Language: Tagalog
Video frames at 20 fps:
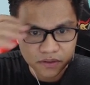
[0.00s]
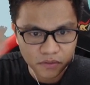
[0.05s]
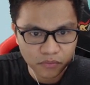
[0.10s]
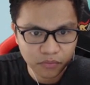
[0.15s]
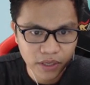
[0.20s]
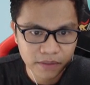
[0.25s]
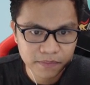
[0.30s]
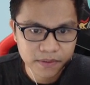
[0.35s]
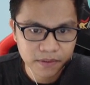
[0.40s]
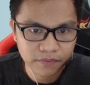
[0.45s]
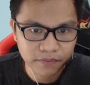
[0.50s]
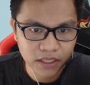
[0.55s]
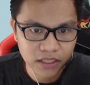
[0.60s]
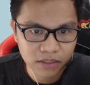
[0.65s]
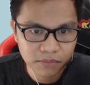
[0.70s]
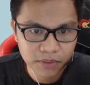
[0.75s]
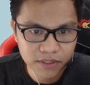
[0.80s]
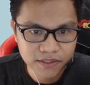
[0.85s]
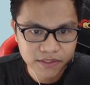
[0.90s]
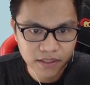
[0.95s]
the waves of
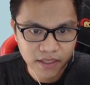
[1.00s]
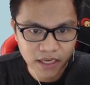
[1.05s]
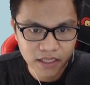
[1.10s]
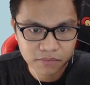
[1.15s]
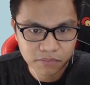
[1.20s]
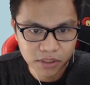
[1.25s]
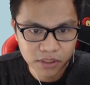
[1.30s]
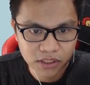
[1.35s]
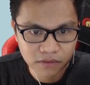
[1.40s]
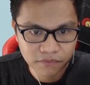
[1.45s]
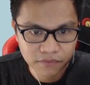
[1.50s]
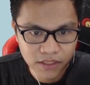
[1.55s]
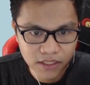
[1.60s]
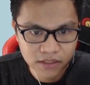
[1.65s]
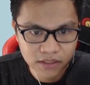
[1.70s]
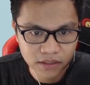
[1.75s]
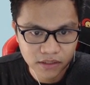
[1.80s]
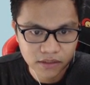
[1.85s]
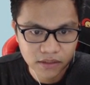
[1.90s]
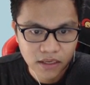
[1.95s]
enemies that can be
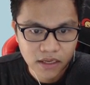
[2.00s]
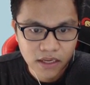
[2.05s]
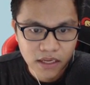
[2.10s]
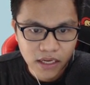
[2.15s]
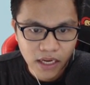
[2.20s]
defeated.